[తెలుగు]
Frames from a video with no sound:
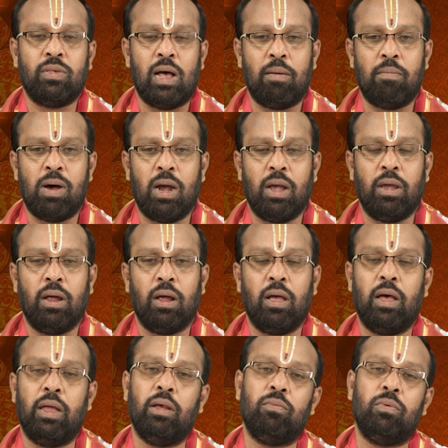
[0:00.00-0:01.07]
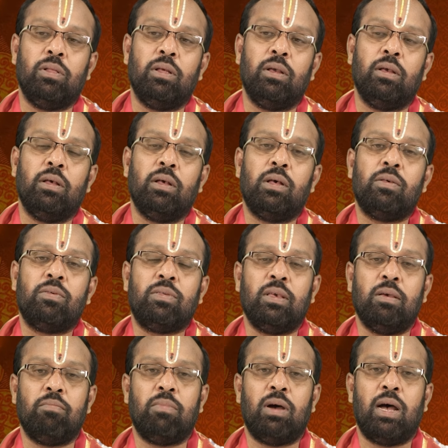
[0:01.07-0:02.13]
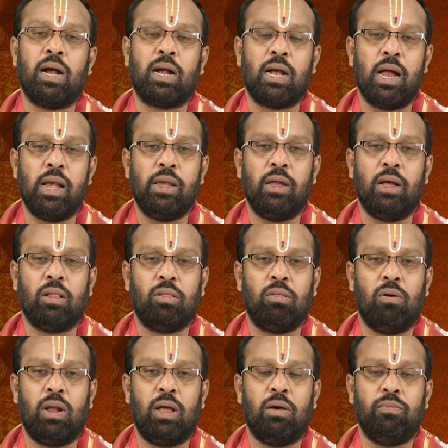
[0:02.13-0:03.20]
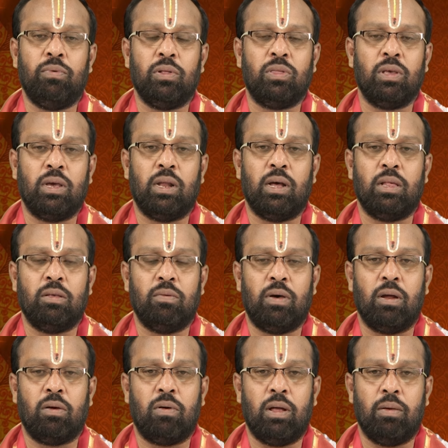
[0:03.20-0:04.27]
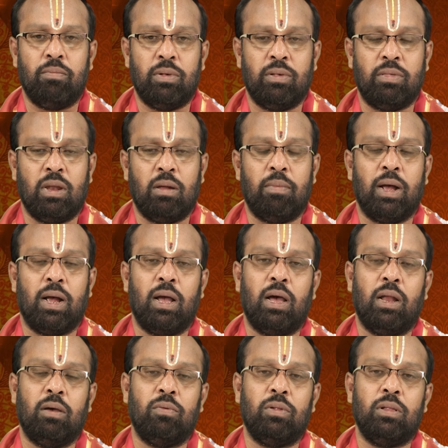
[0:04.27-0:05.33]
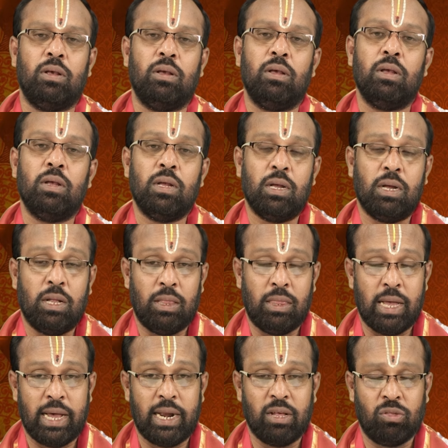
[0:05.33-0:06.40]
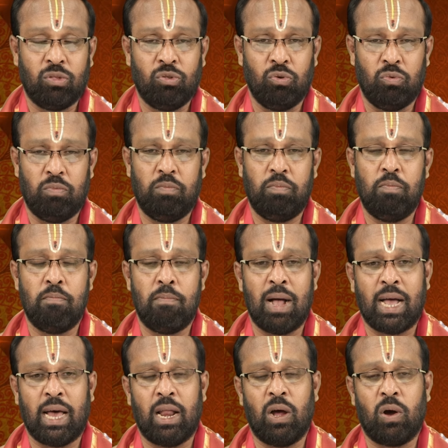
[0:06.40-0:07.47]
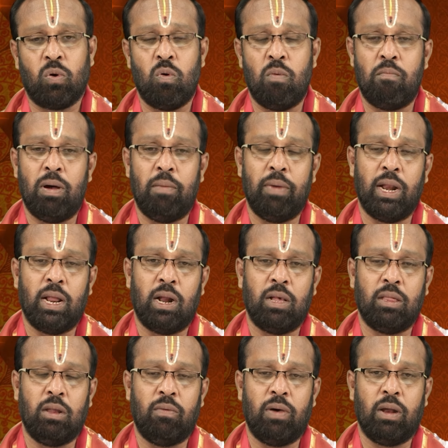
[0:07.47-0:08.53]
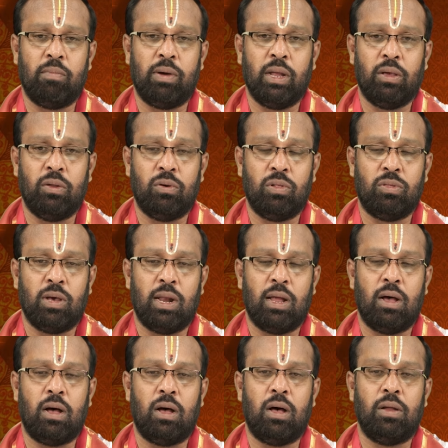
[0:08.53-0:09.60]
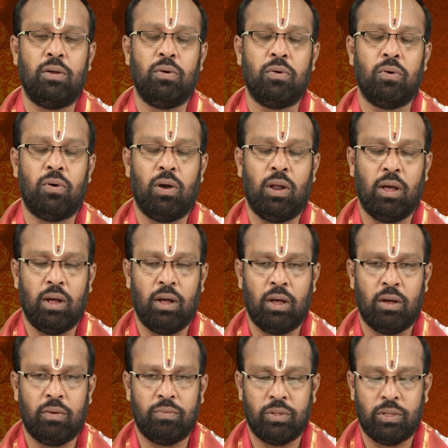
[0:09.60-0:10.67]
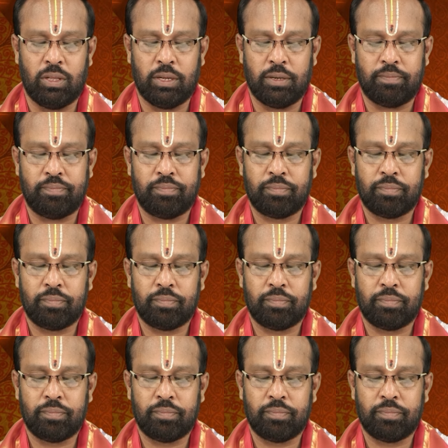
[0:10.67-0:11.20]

సామాన్యంగానే ఉంది సింహ కన్య తొల వృశ్చిక రాశి వారు కూడా మిశ్రమంగానే ఉంది ధనస్సు మకర కుంభ మీనరాశుల వారి మటు ఈరోజు చాలా అనుకూలంగా ఉంది